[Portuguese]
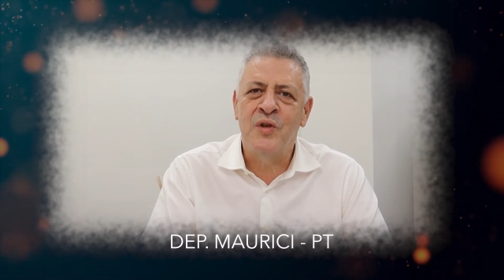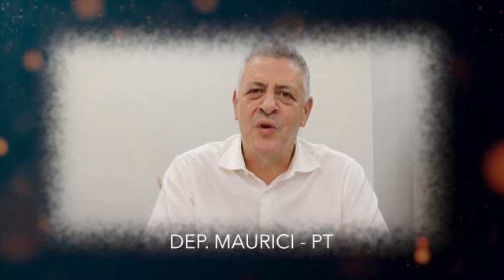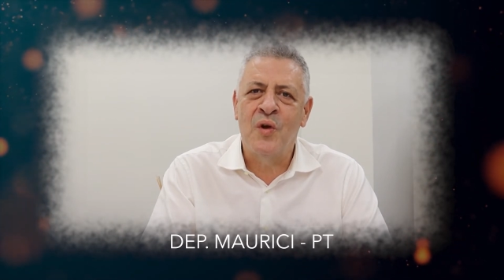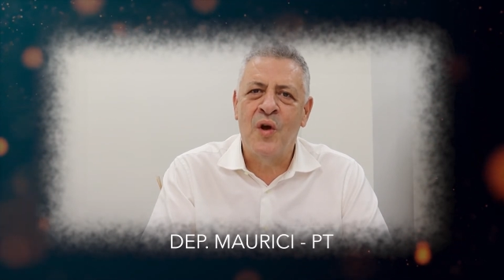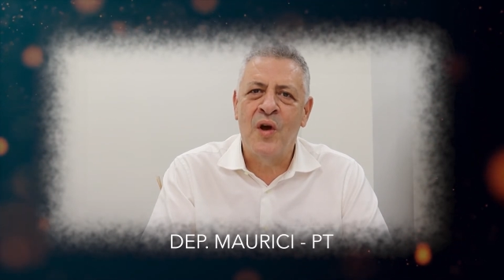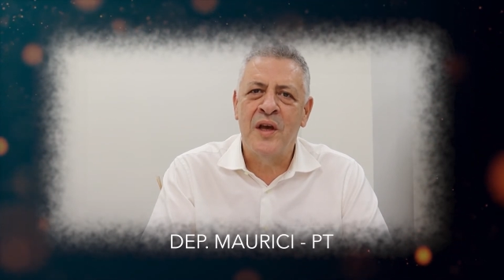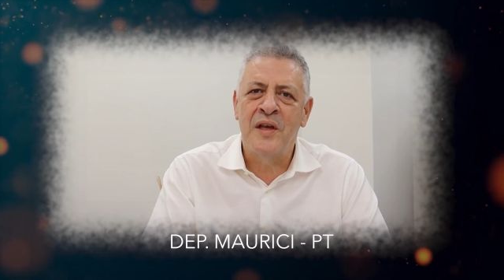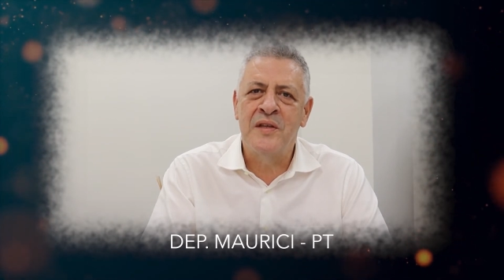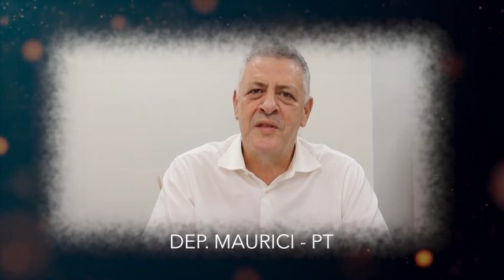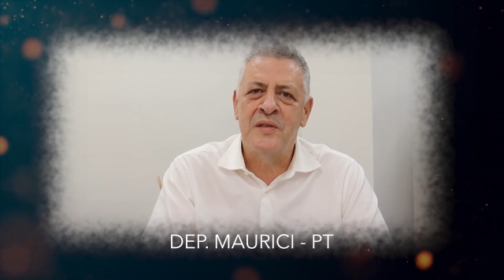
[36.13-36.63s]

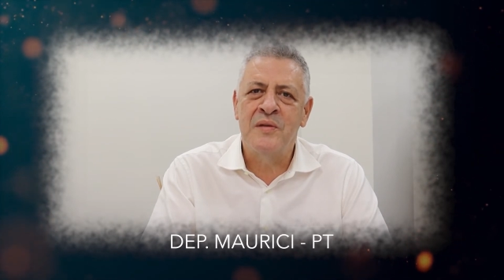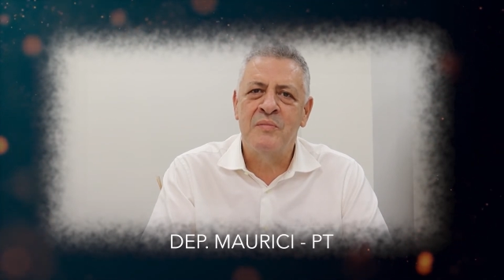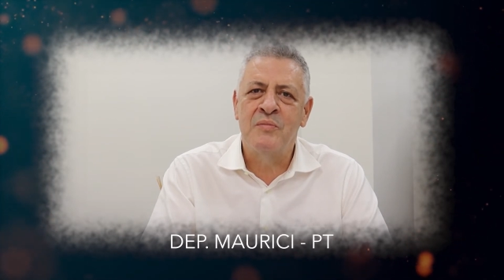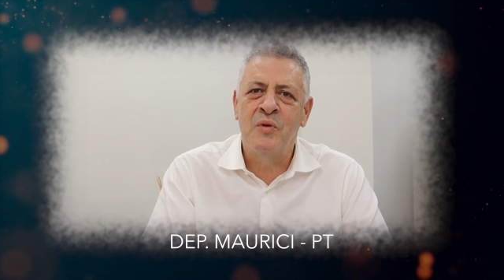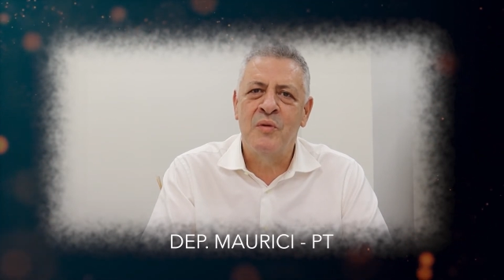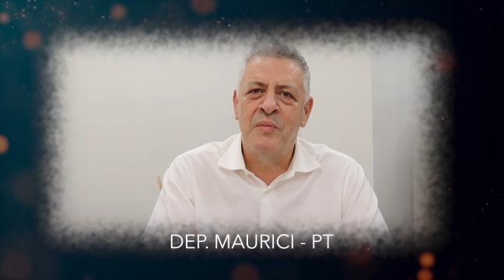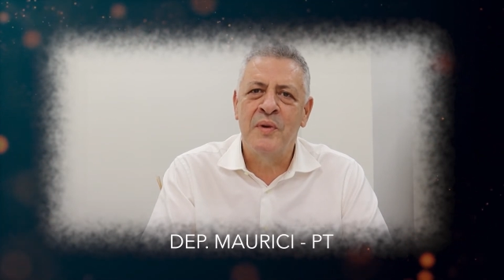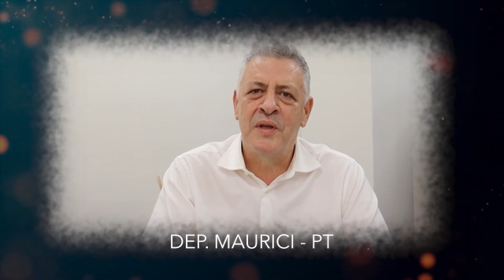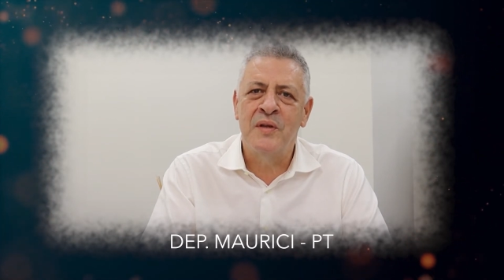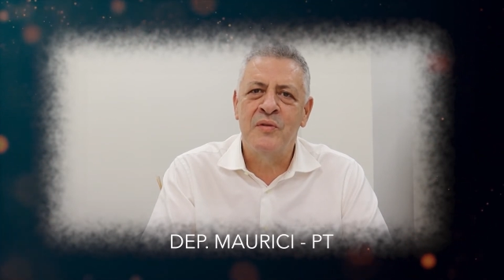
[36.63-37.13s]
nós
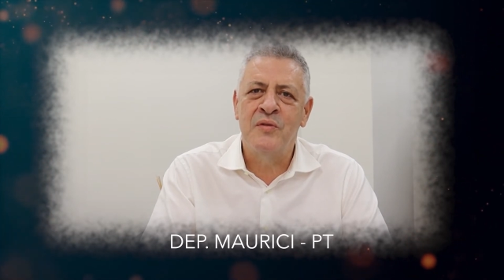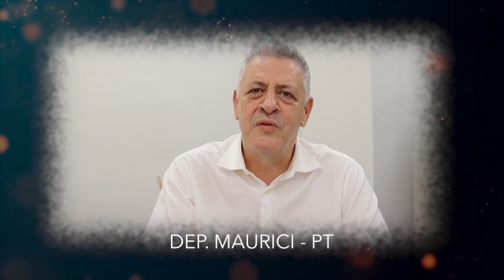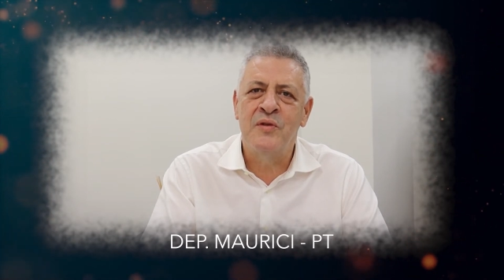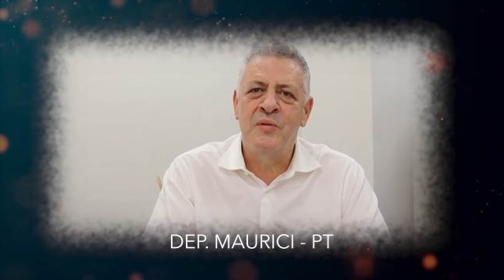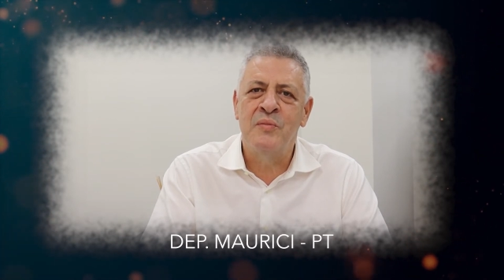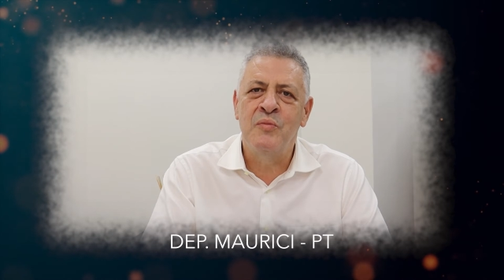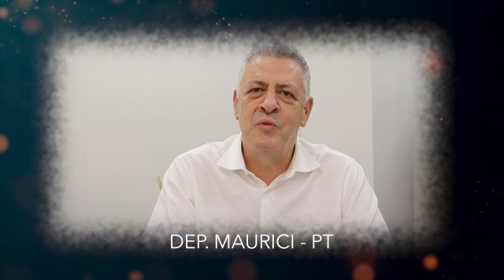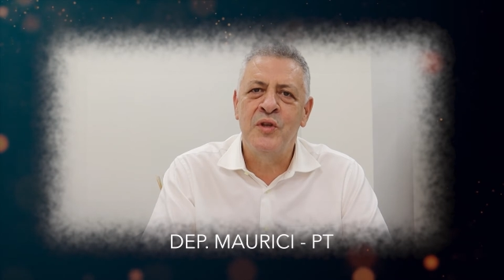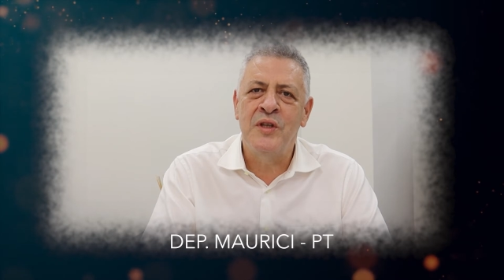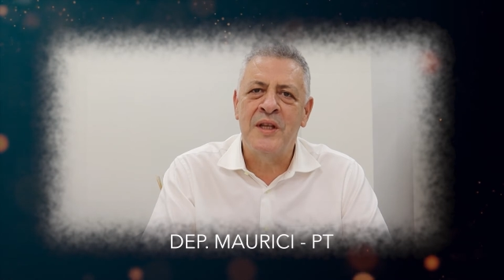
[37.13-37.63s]
momentos
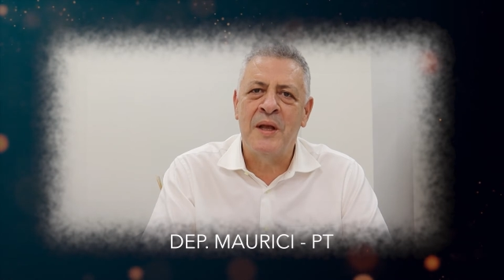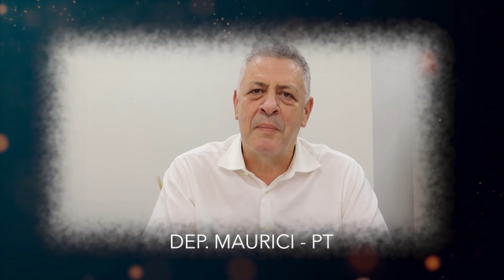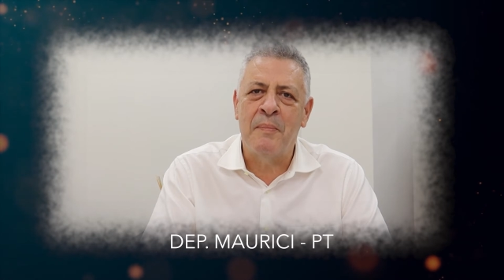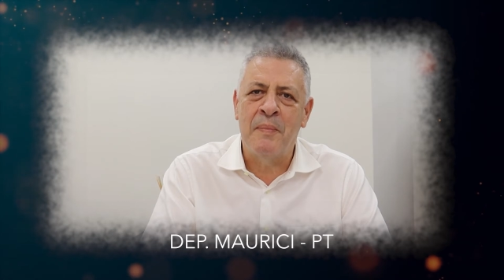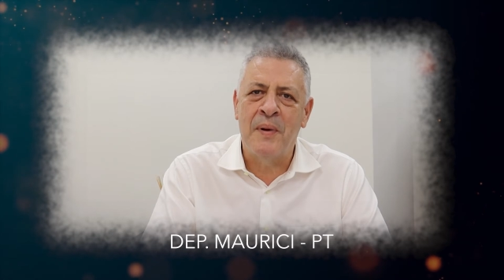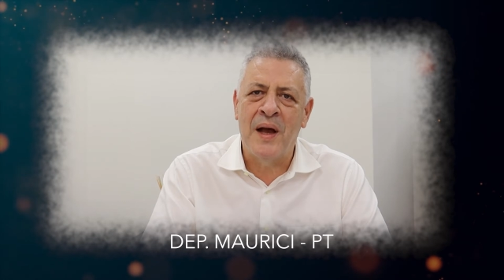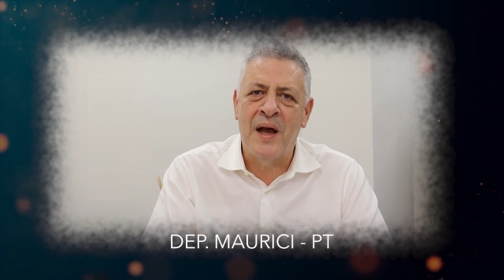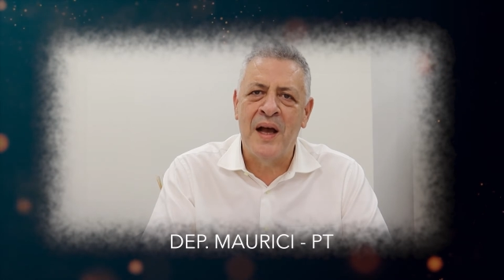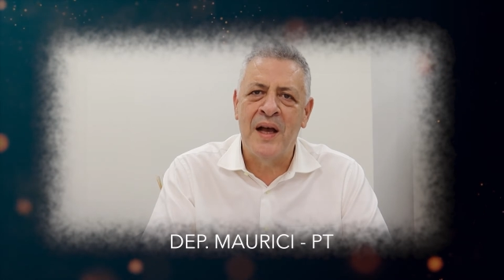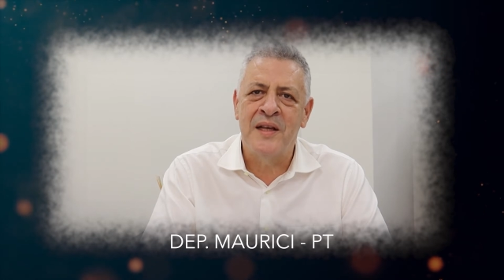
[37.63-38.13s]
de muita
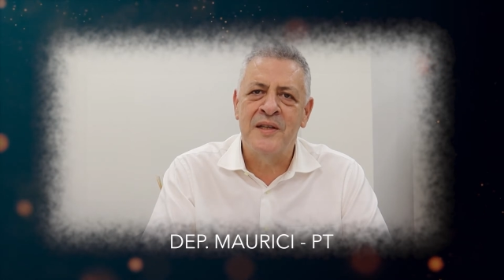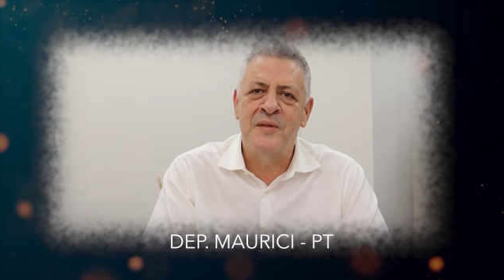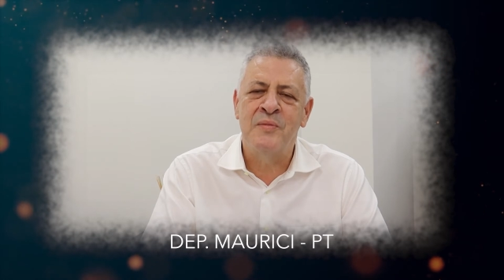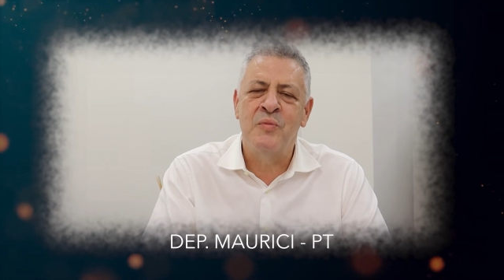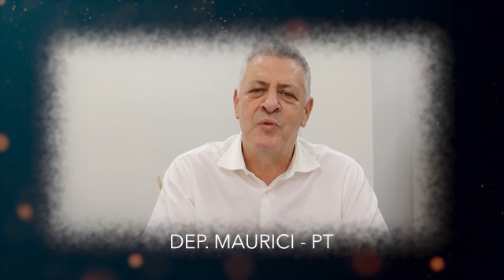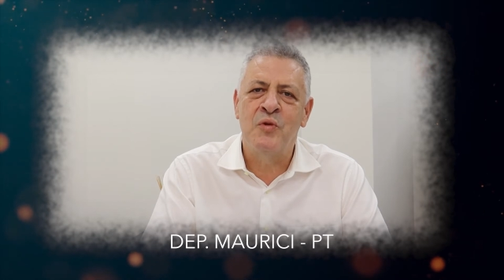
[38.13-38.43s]
paz,